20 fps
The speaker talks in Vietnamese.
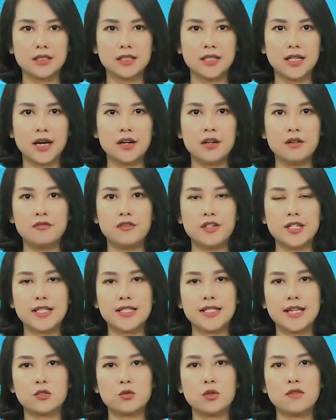các đơn vị
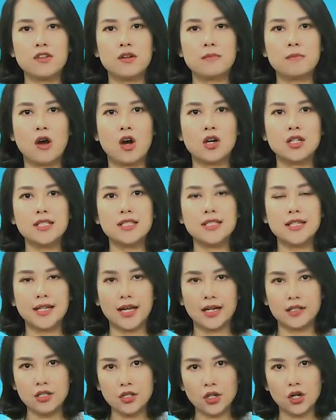sản xuất phân bón trên
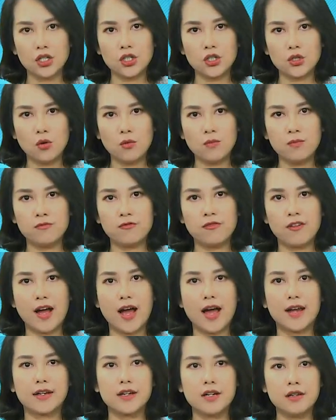cả nước nói chung
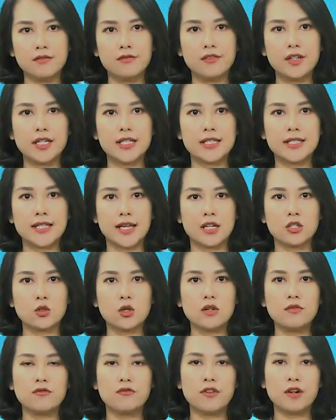và đơn vị sản
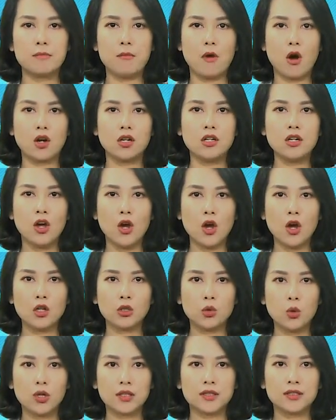xuất phân bón
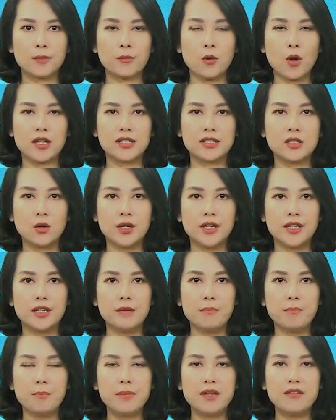thuộc Tập đoàn Dầu khí
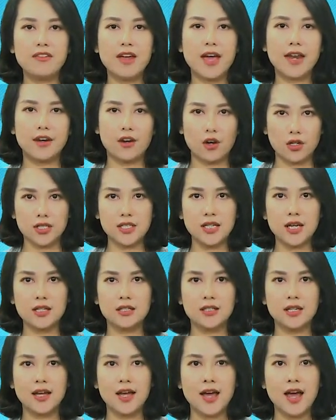PVN nói riêng
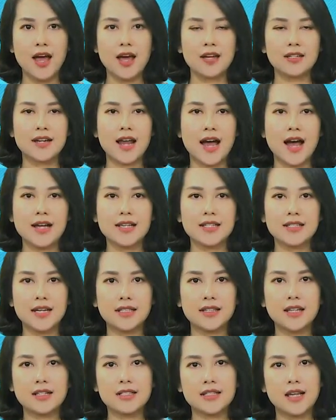đã gia
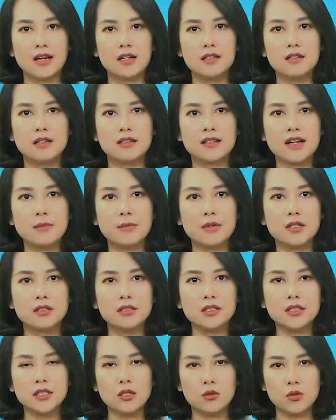tăng sản lượng đáp
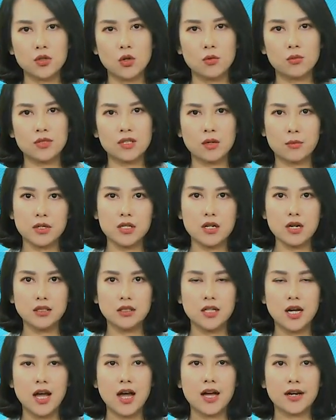ứng tiêu dùng trong nước,
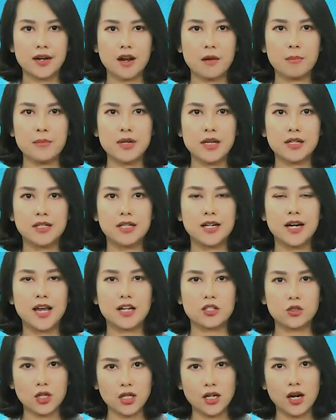đặc biệt là
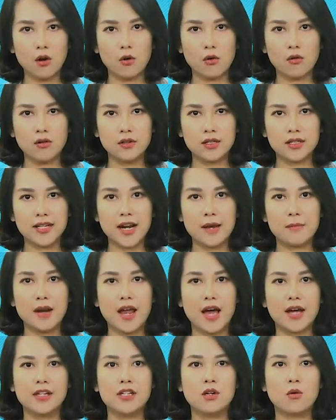xuất khẩu, đem
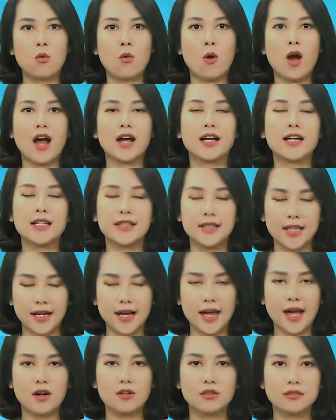lại hiệu quả kinh tế
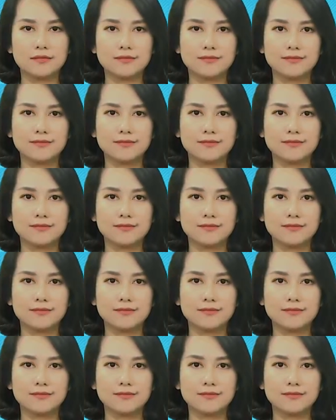cao.